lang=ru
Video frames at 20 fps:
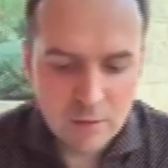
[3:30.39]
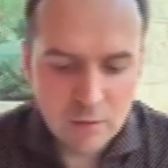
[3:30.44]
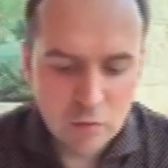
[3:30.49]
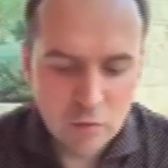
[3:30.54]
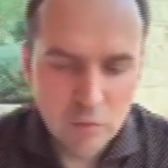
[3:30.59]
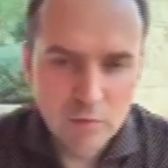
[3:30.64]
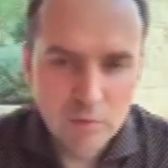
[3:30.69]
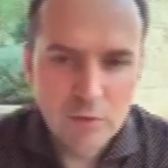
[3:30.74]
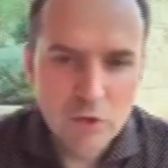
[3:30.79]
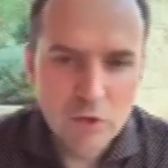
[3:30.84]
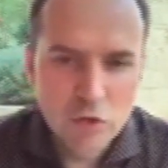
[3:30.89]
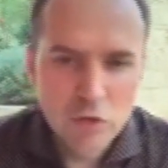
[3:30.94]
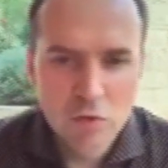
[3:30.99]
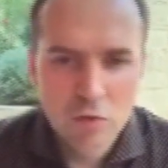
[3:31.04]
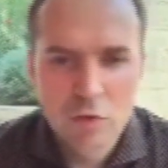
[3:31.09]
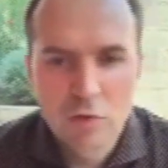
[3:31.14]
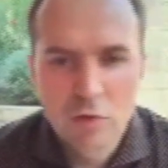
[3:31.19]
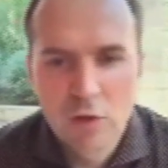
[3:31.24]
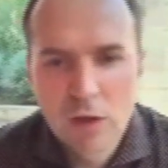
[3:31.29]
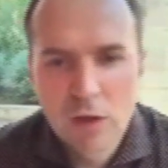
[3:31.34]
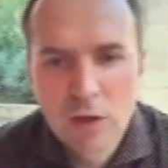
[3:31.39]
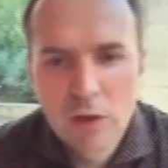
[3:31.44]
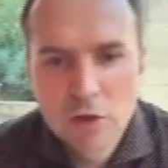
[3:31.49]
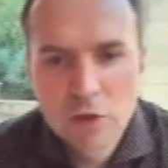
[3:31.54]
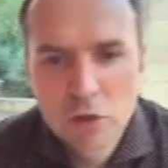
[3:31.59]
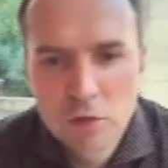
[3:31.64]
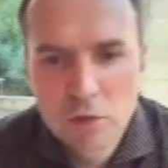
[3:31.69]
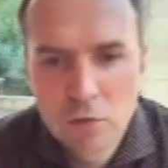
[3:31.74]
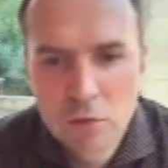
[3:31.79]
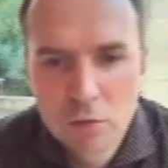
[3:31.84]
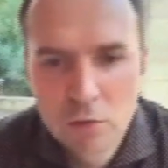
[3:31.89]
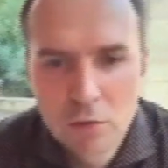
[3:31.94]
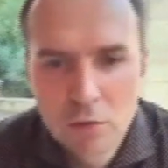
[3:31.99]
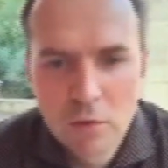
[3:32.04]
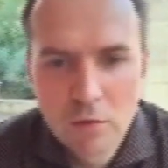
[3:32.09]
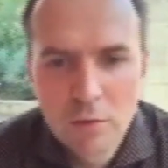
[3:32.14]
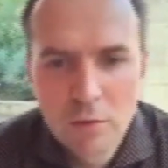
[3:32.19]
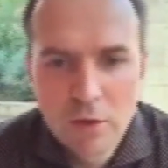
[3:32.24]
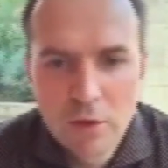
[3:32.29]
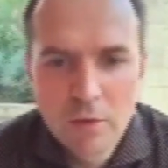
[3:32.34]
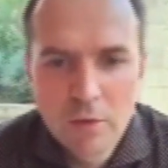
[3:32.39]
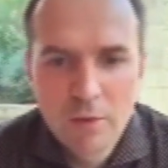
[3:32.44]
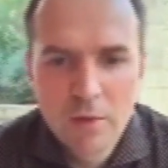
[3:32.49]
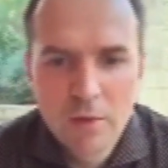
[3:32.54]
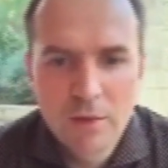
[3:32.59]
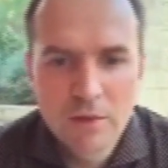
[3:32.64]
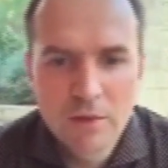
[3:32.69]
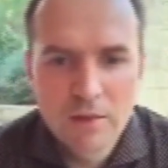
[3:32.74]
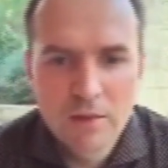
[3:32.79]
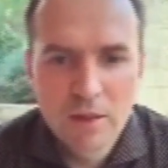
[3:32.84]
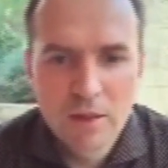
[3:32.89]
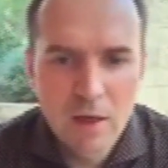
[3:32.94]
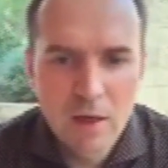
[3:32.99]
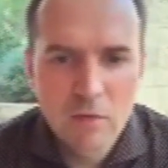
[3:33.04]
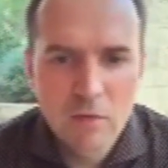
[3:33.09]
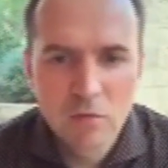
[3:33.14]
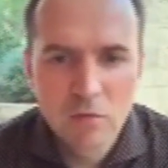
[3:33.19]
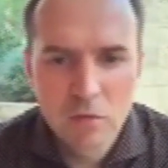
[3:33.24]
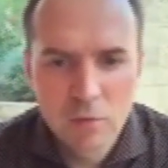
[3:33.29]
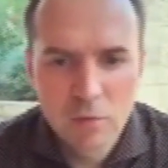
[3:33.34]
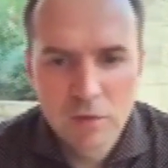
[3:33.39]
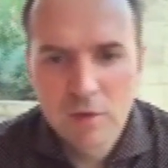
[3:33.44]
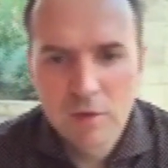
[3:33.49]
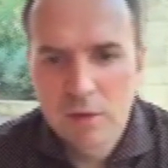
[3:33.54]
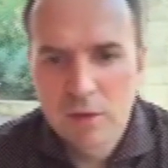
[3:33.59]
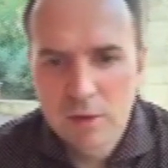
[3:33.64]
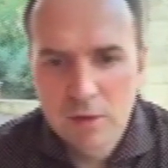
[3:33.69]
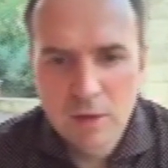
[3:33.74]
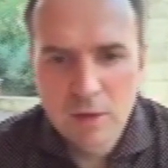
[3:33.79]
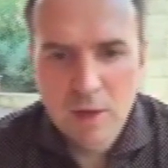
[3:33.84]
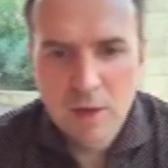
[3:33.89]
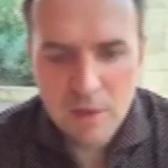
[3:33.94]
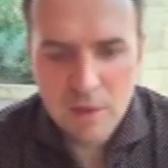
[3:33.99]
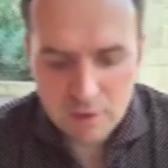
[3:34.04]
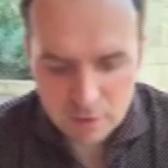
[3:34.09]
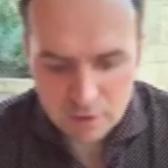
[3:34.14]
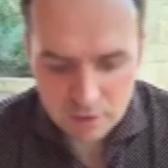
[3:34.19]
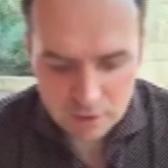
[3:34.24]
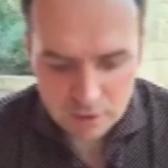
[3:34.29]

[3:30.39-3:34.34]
потом пишут, говорят, что мы тебя не знаем, вот мы стеснялись.